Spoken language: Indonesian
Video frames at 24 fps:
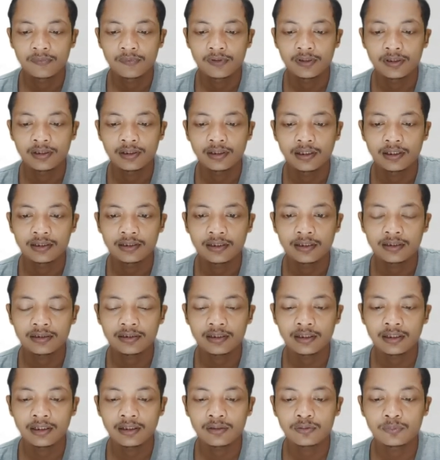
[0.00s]
jadi nggak ada yang
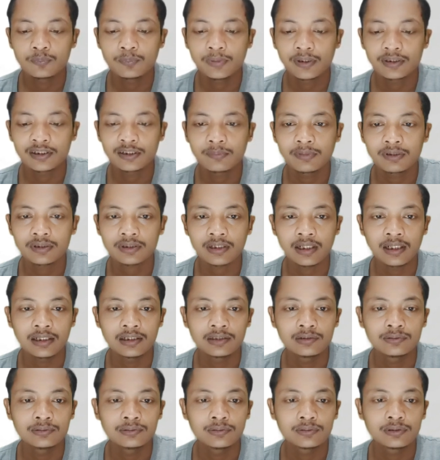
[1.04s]
saya rubah sama sekali
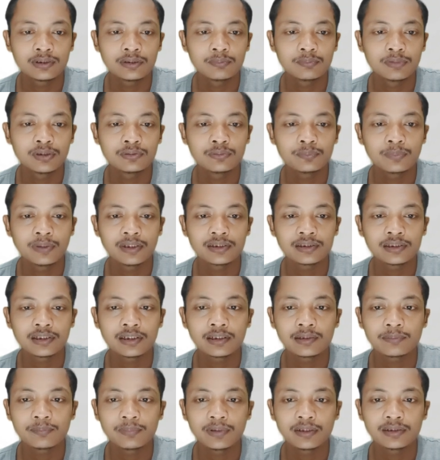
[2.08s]
untuk di menu
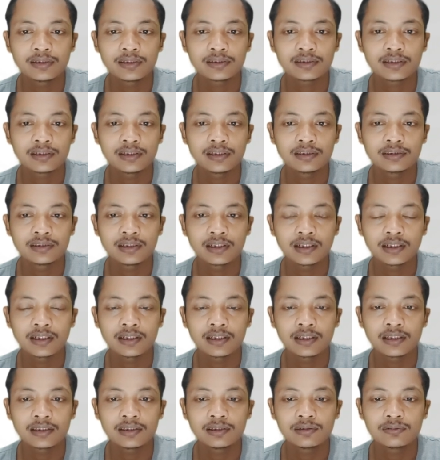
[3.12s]
basic basic settingnya
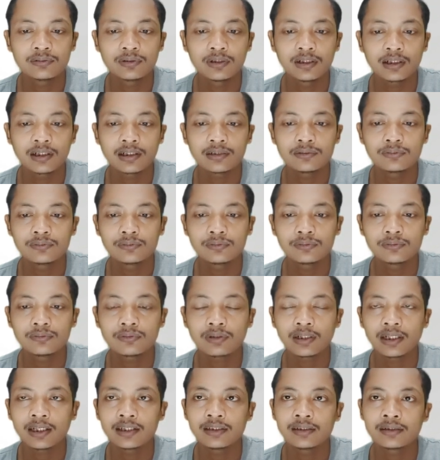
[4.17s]
karena digunakan untuk
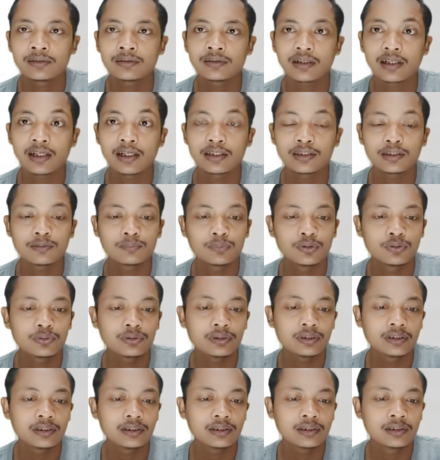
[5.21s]
klien klien
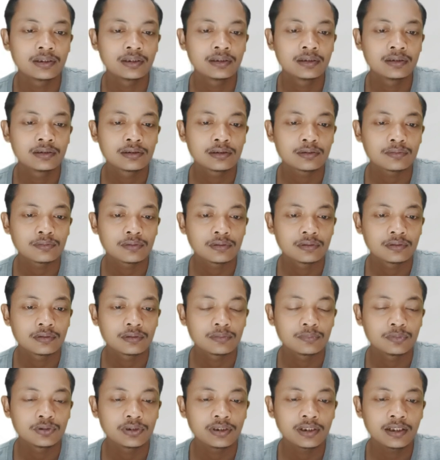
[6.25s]
mode
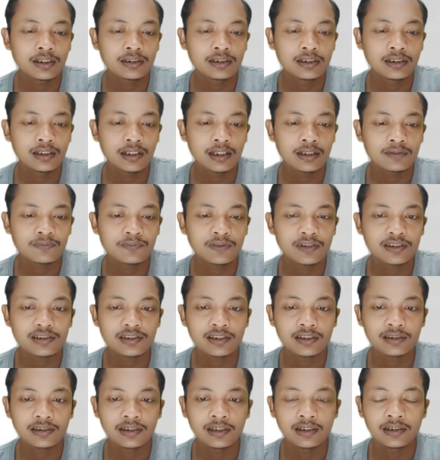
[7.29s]
kemudian di advanced
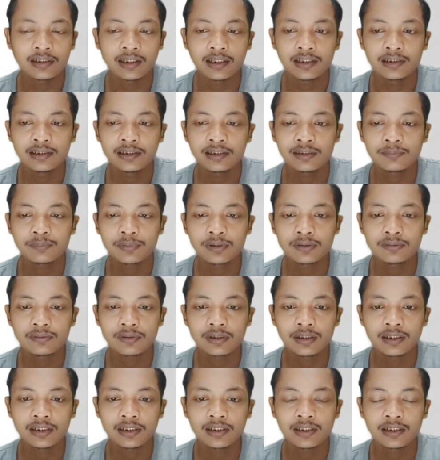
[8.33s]
setting nah ini yang perlu
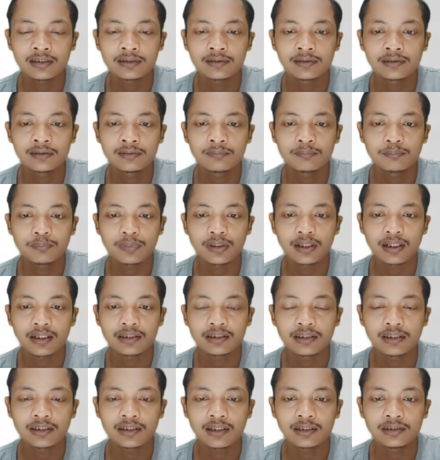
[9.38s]
kalian
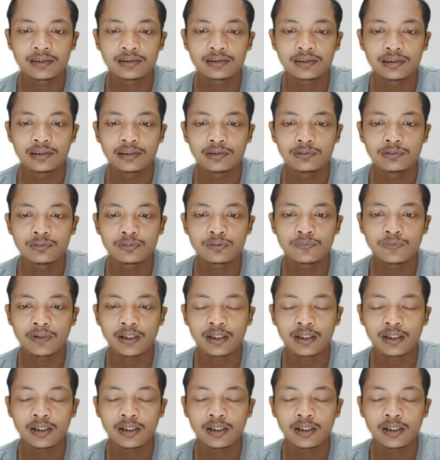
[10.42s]
perhatikan di sini untuk